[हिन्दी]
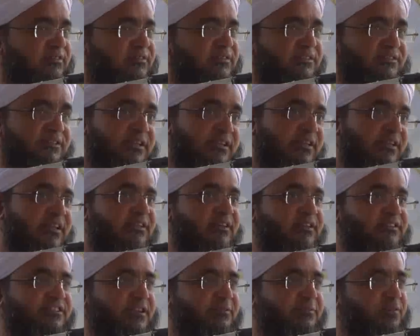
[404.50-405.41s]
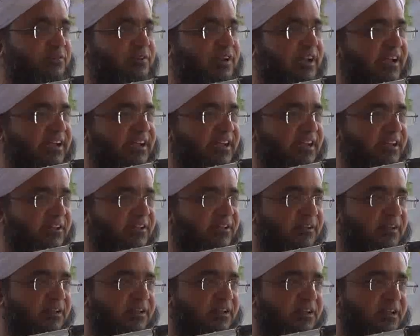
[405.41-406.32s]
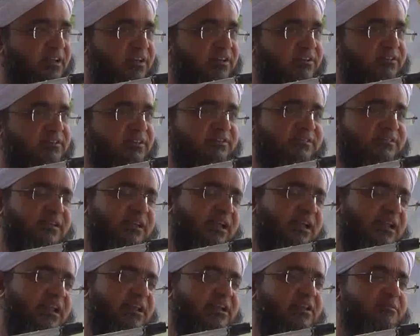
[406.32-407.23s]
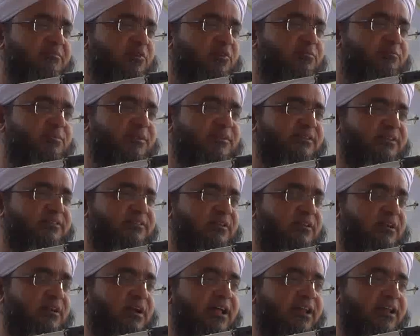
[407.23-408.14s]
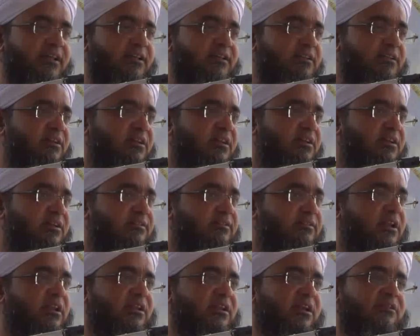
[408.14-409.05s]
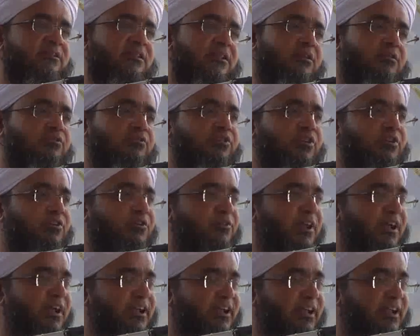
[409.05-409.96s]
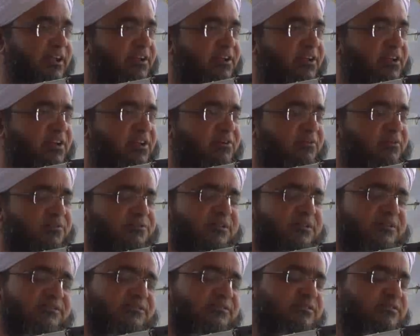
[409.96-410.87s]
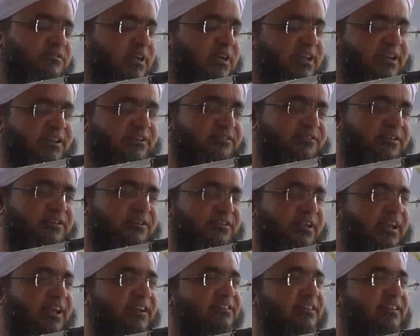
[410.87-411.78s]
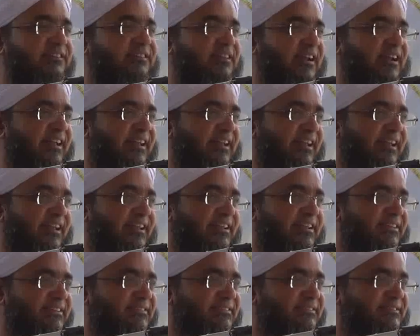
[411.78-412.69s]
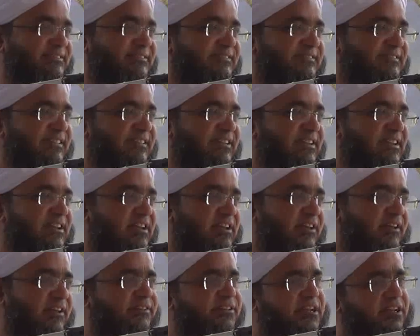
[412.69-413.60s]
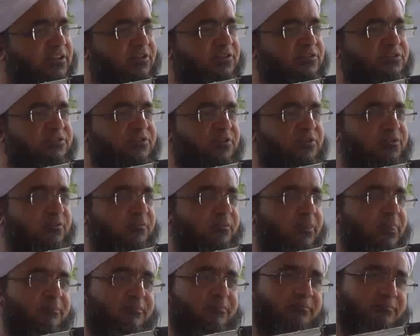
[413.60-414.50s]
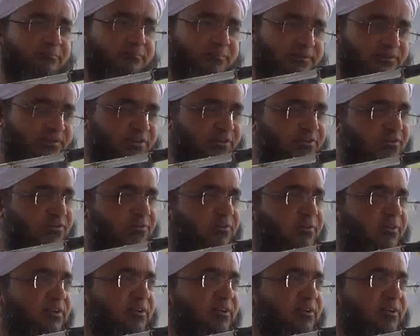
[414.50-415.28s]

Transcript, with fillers: जिस दिन ये नसीब हो जाएगी जिस दिन अल्लाह की मोहब्बत की चिंगारी दिल के अंदर रोशन हो जाएगी उस दिन सारी चीज़ हेच नज़र आएगी इसलिए दोस्तों बच्चियों